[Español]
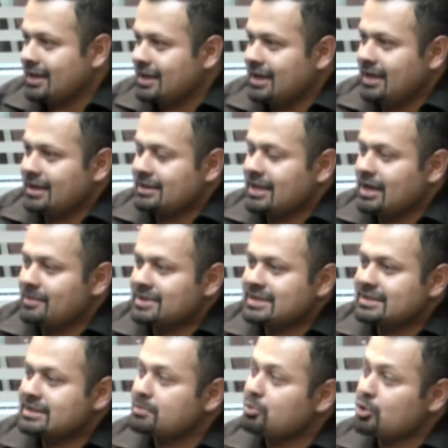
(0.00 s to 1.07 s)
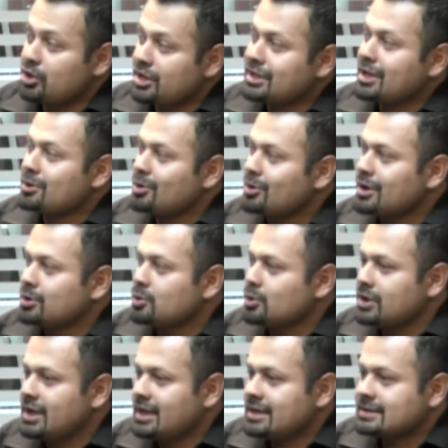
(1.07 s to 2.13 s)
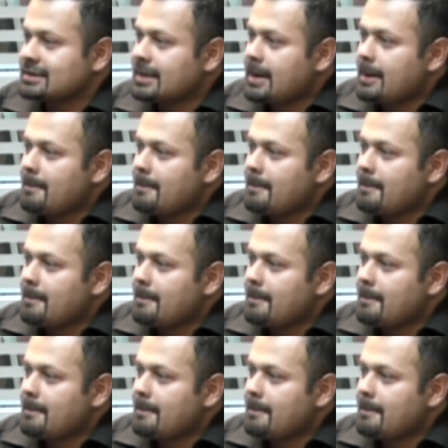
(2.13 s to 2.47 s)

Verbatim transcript: que tal vez esté proyectando lo que tú quieres,